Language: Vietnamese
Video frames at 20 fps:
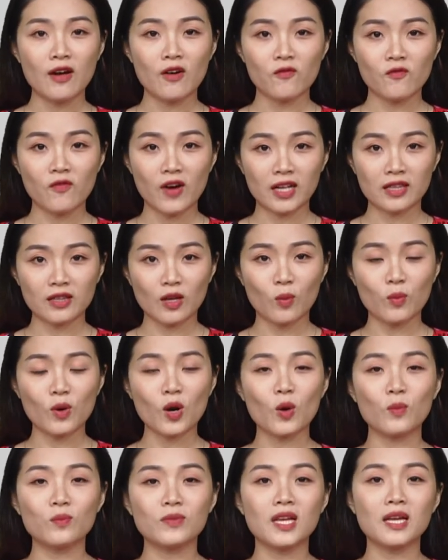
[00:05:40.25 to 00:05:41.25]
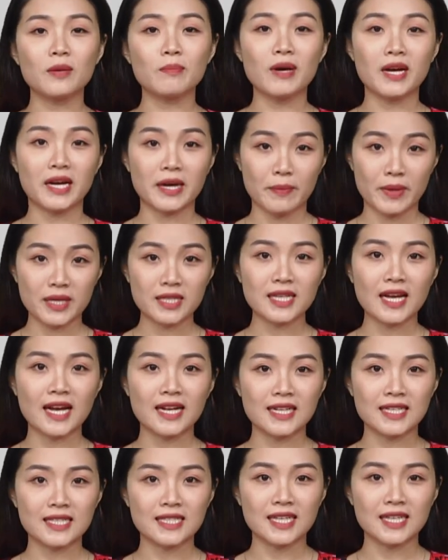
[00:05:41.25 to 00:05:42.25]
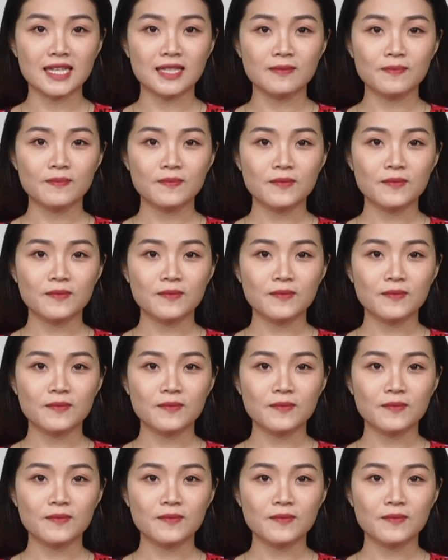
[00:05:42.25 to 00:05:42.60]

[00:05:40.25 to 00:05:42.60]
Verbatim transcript: và tổng công ty BKMX IDC.